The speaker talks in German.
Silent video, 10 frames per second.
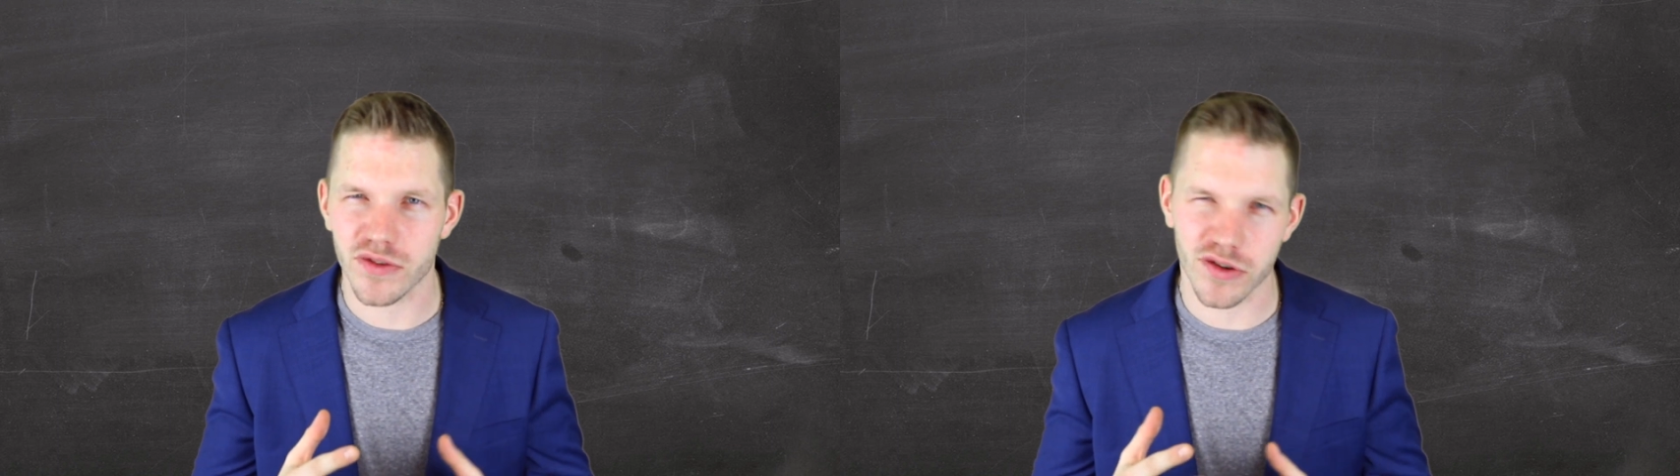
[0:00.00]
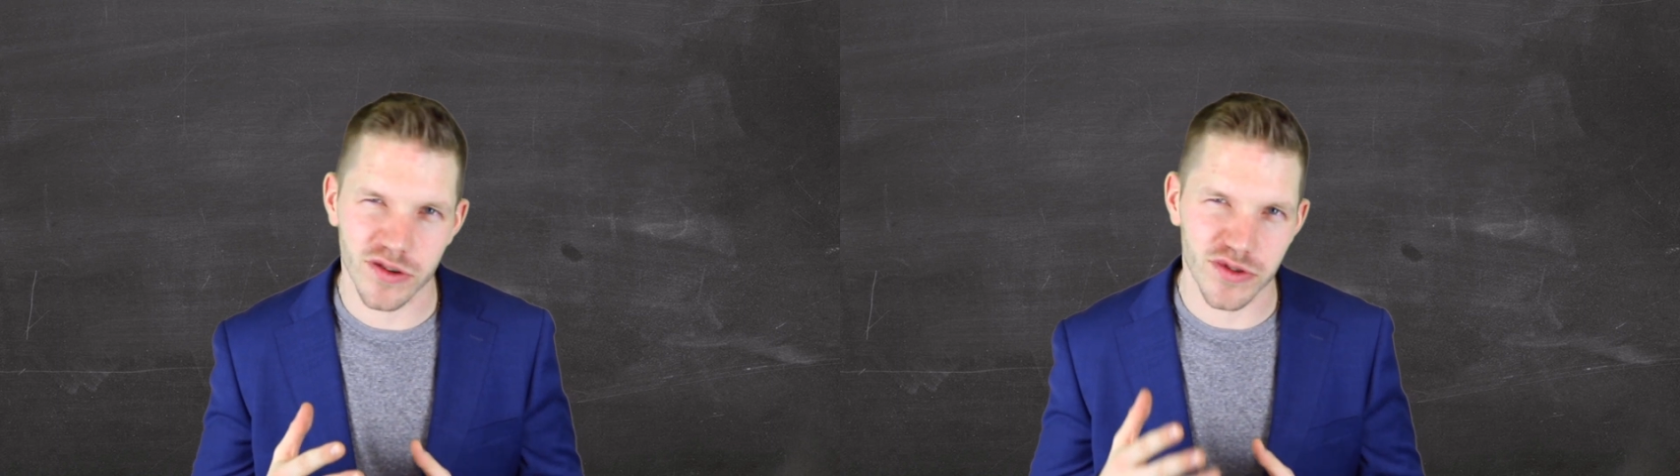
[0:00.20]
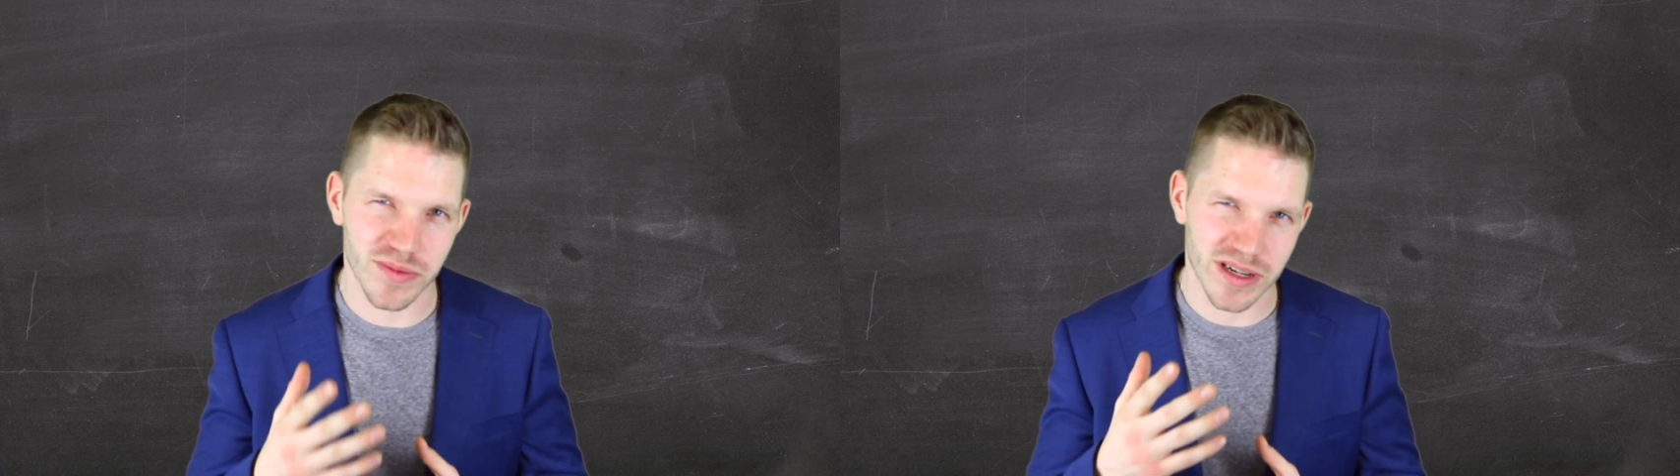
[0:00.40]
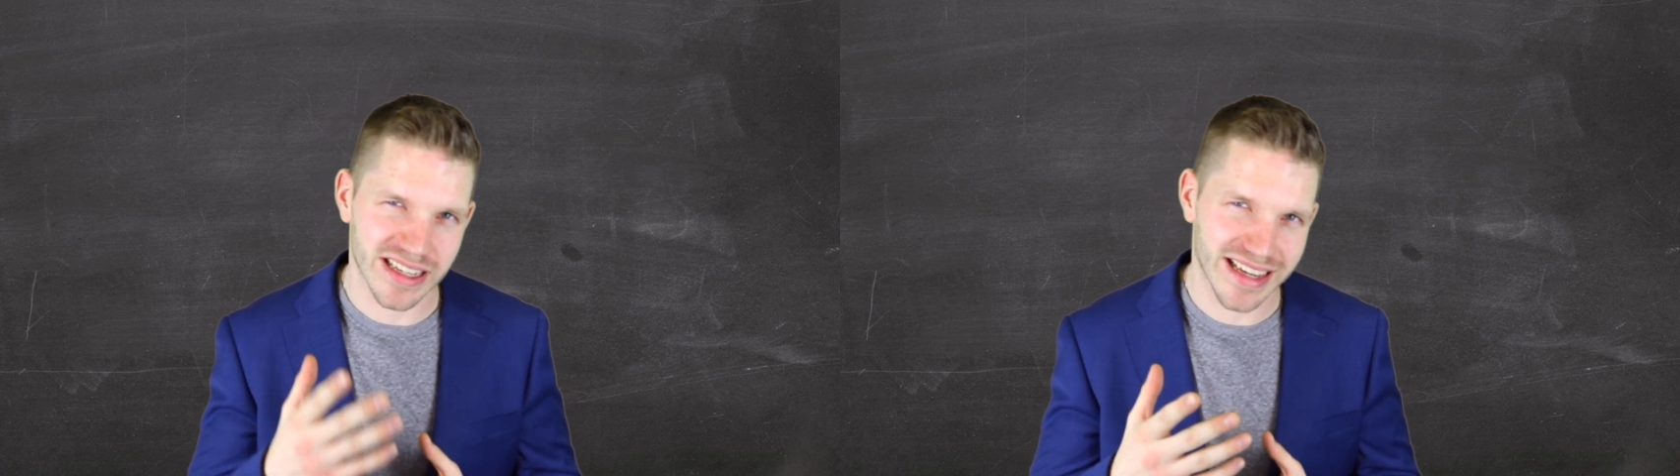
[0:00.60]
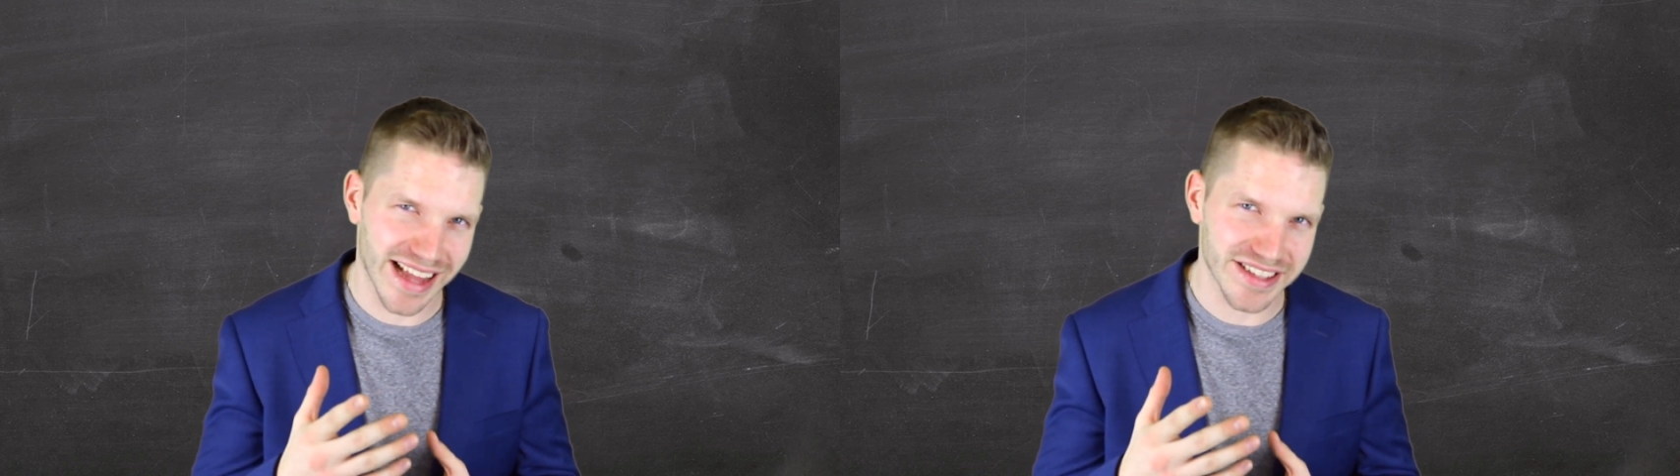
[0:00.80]
oder du jemanden
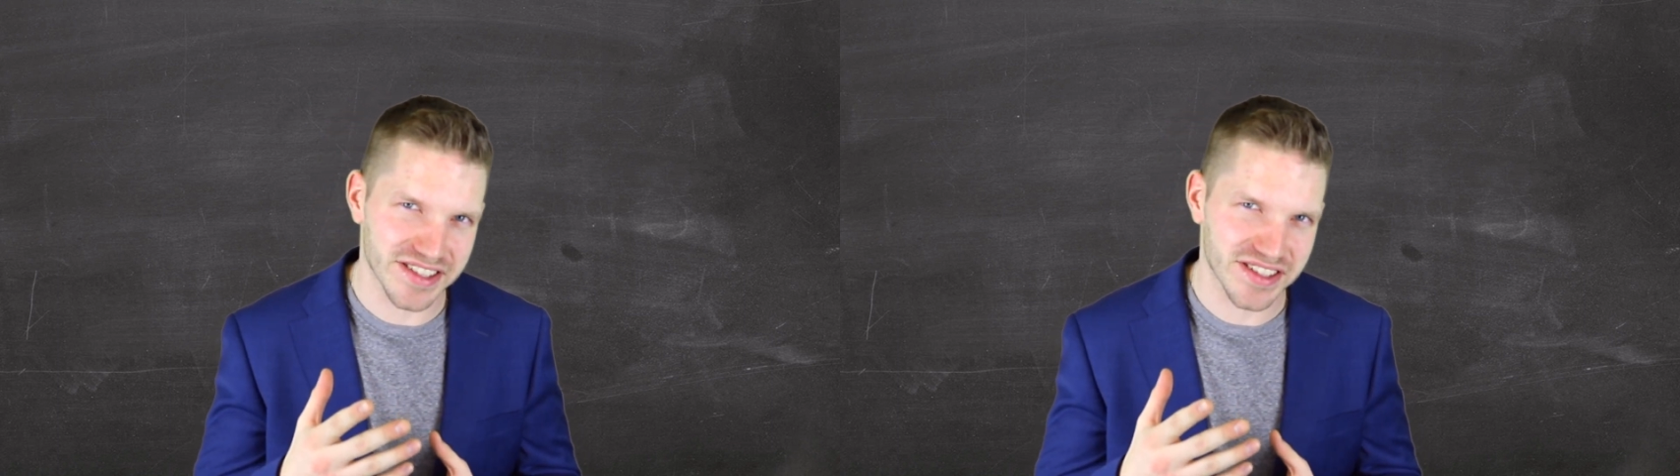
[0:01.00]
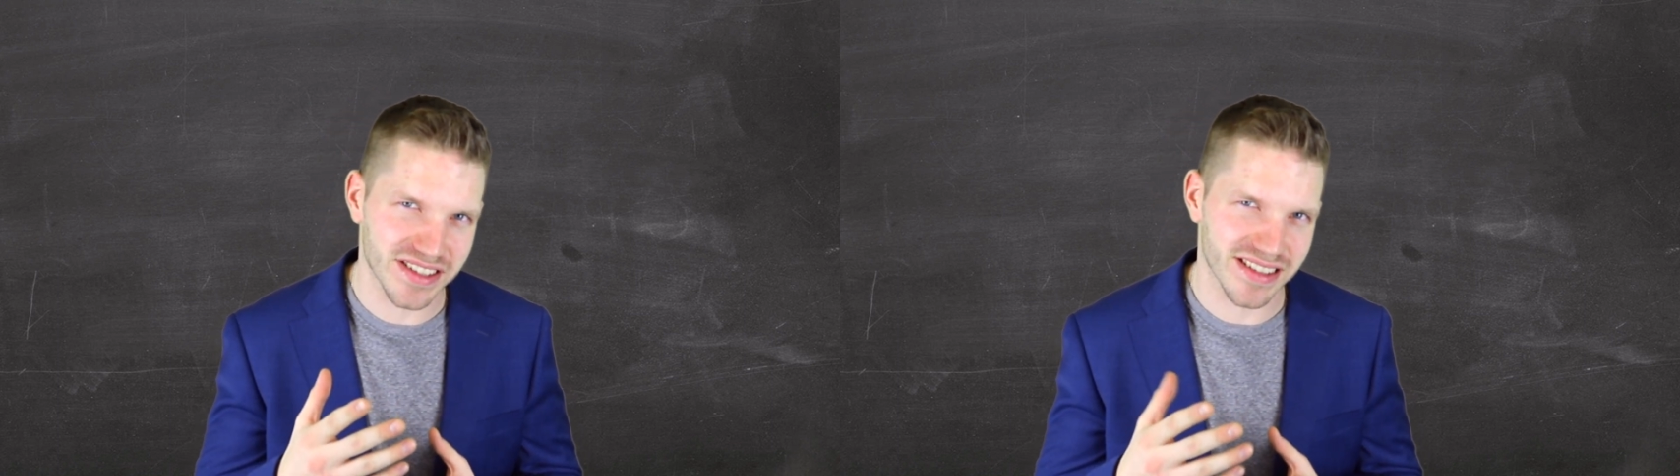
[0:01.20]
kennst,